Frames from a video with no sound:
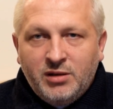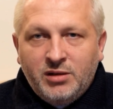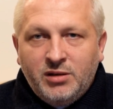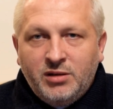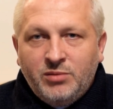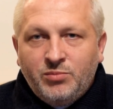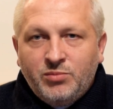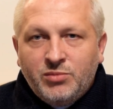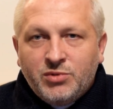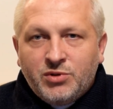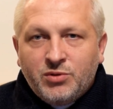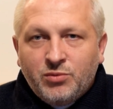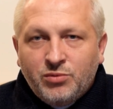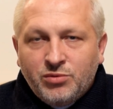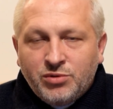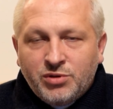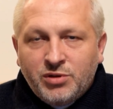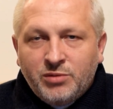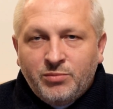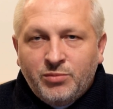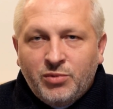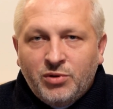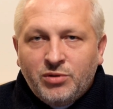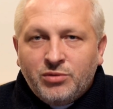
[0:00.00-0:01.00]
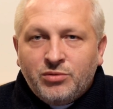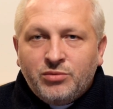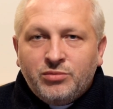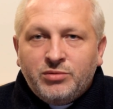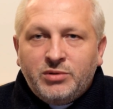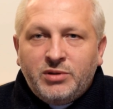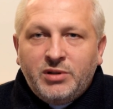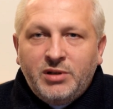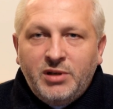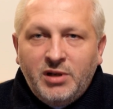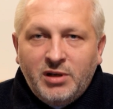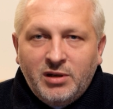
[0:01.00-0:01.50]
i służy Bogu
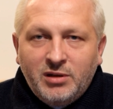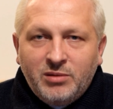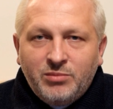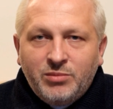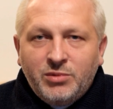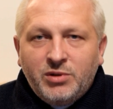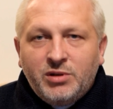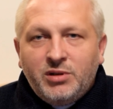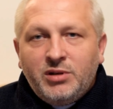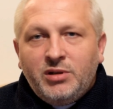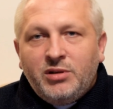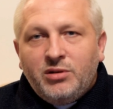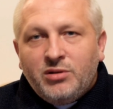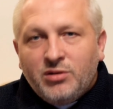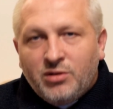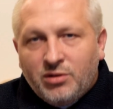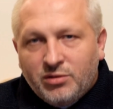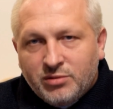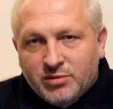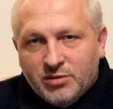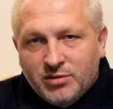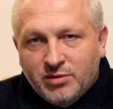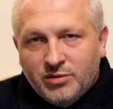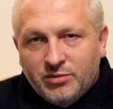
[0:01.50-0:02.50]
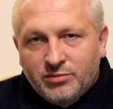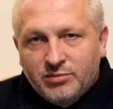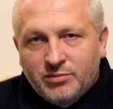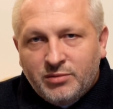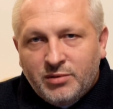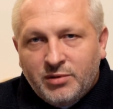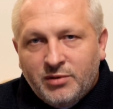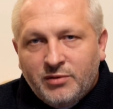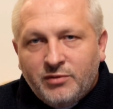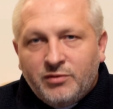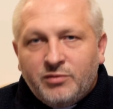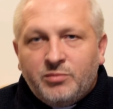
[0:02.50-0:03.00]
dniem i nocą,
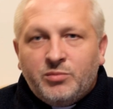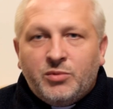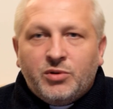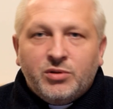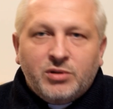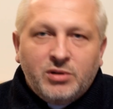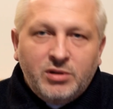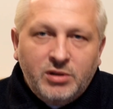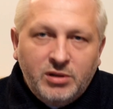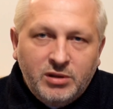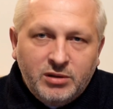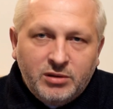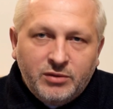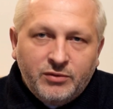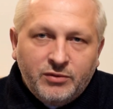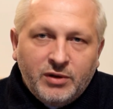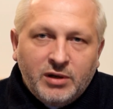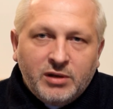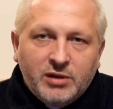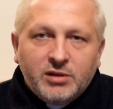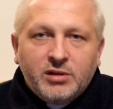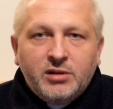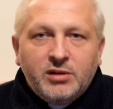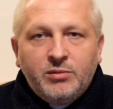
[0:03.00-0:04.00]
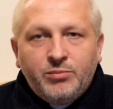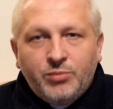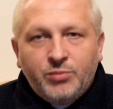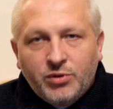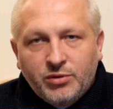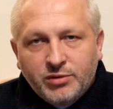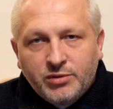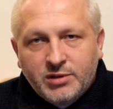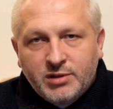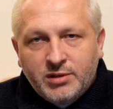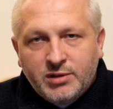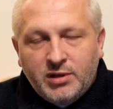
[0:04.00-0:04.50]
w modlitwach i
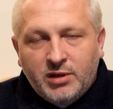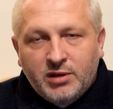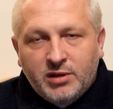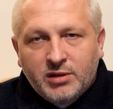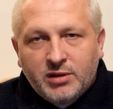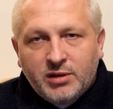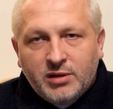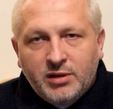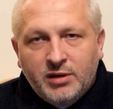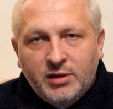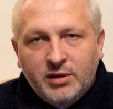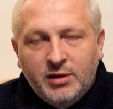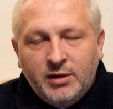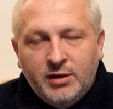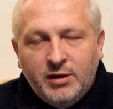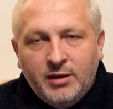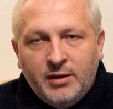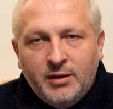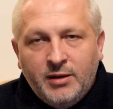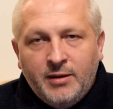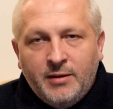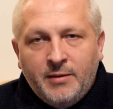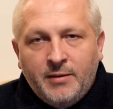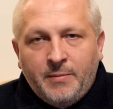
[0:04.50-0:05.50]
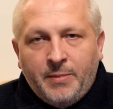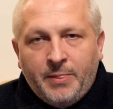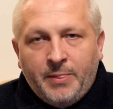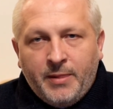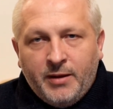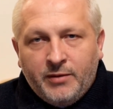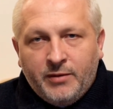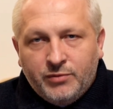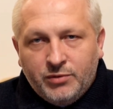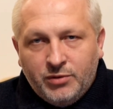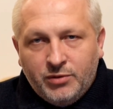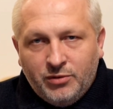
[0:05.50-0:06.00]
postach.
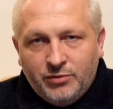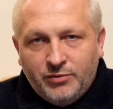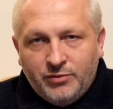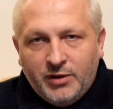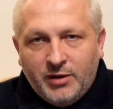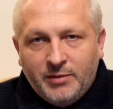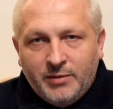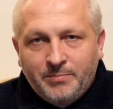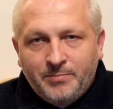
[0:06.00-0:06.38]
Ta wdowa